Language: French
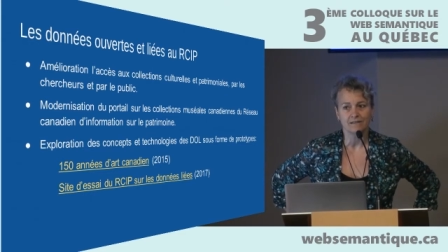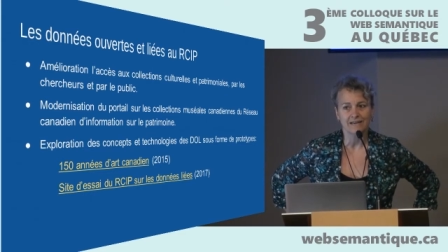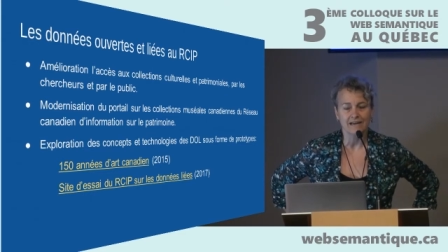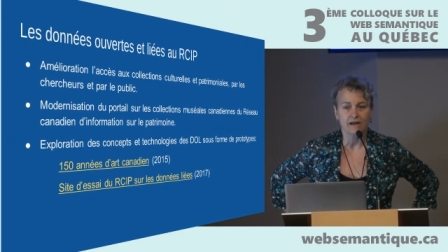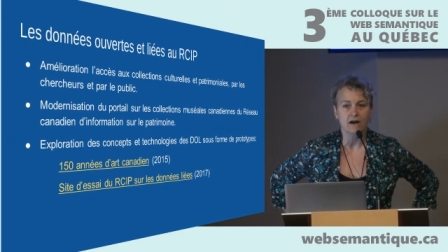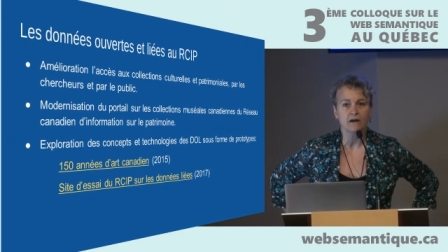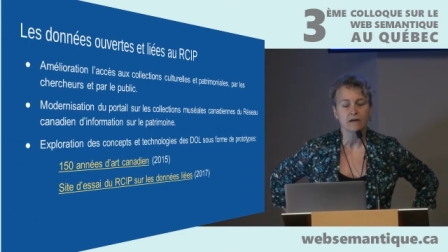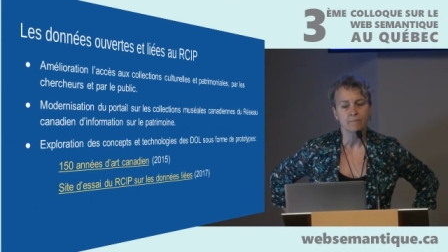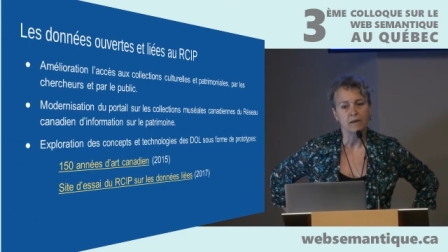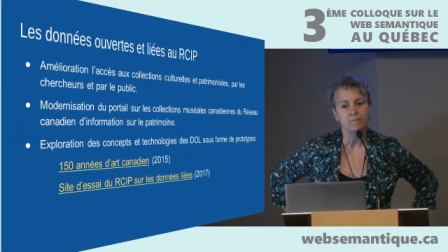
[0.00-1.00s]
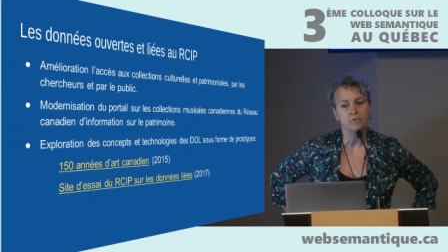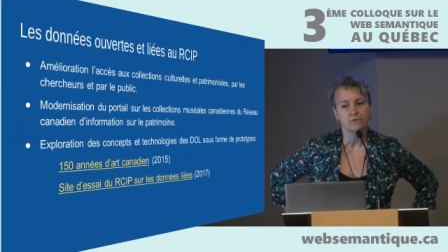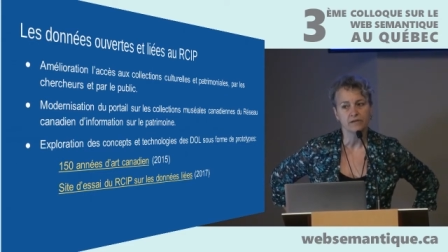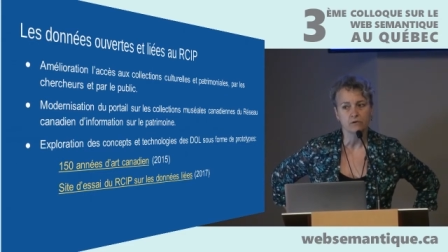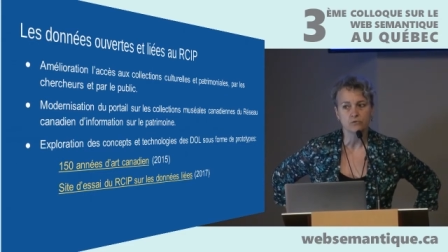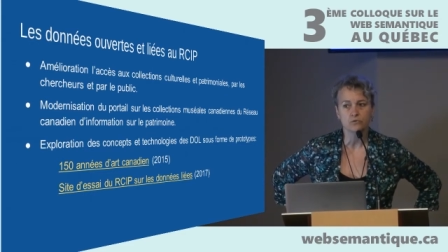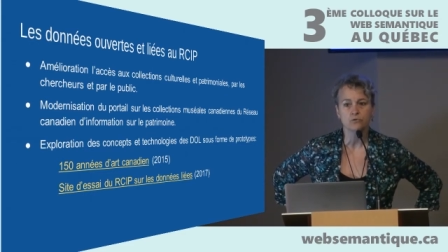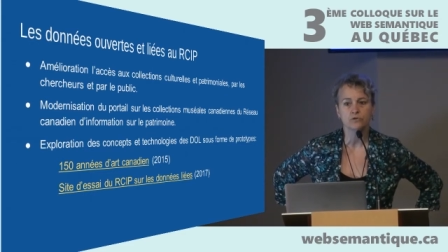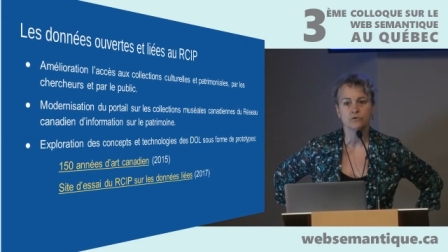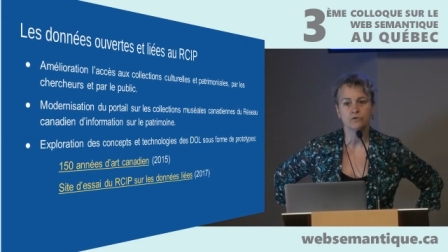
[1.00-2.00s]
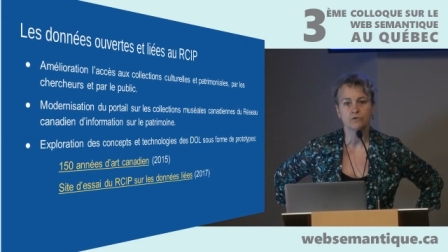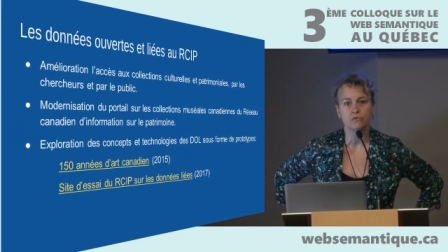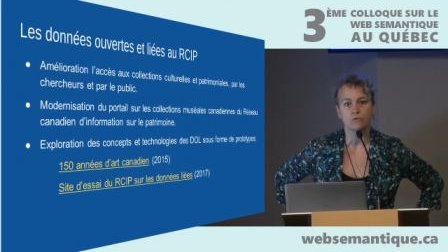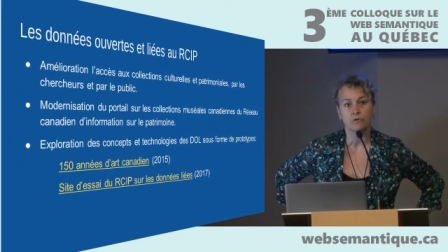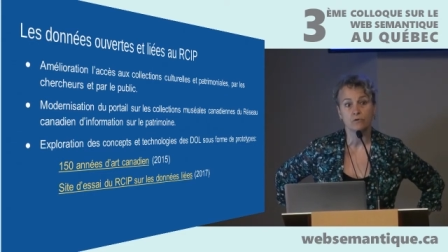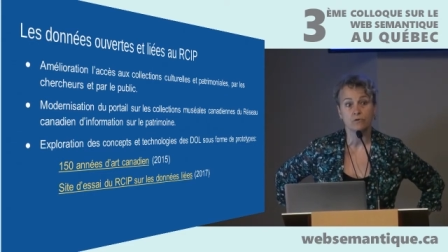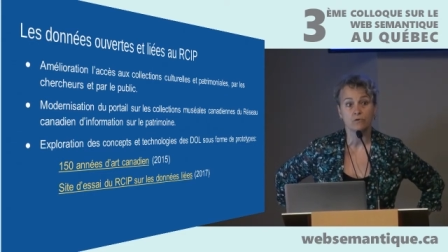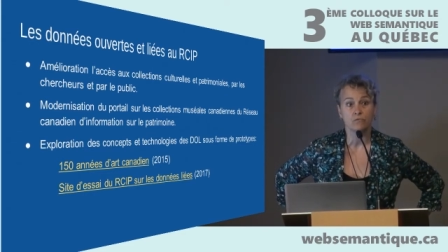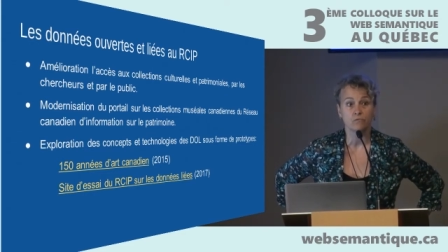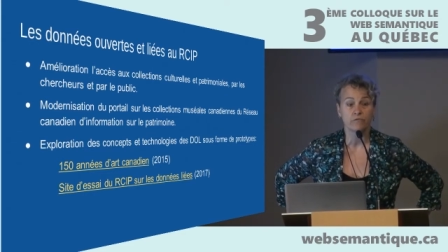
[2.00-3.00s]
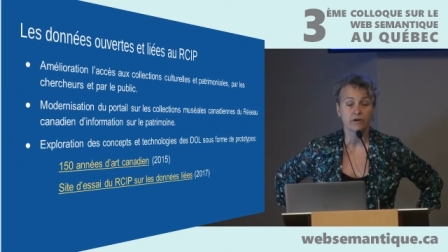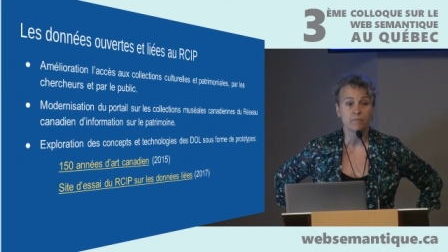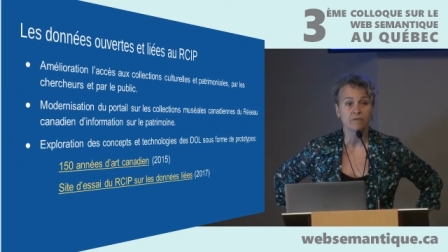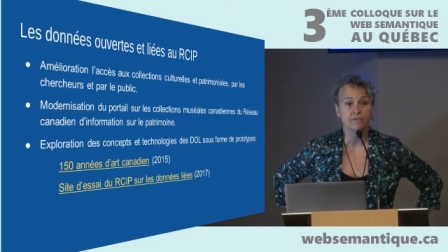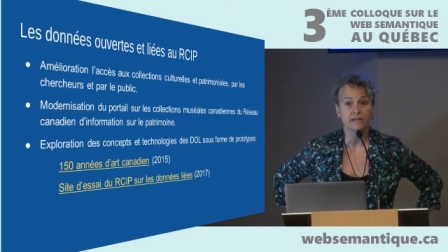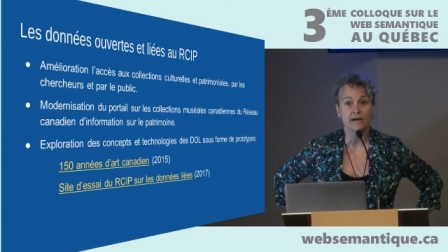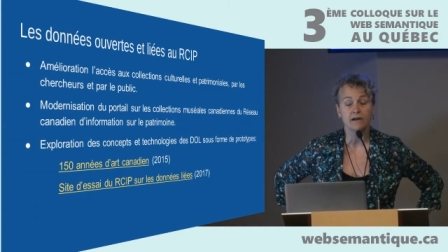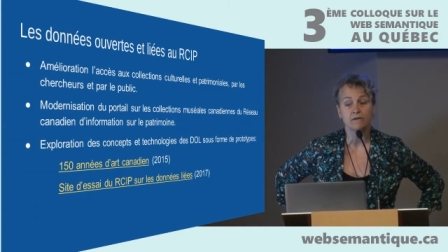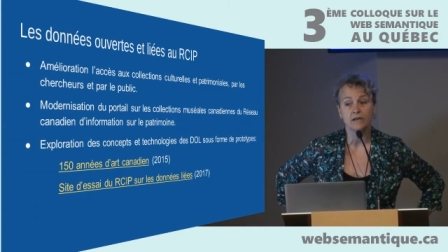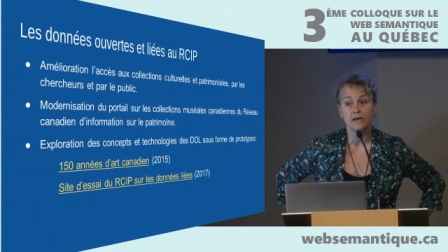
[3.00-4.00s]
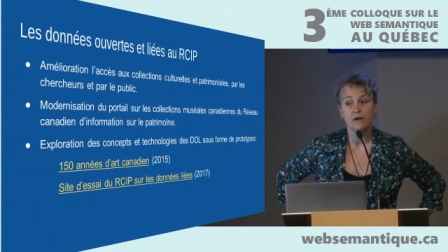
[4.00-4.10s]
très grand et même des ressources euh, au gouvernement fédéral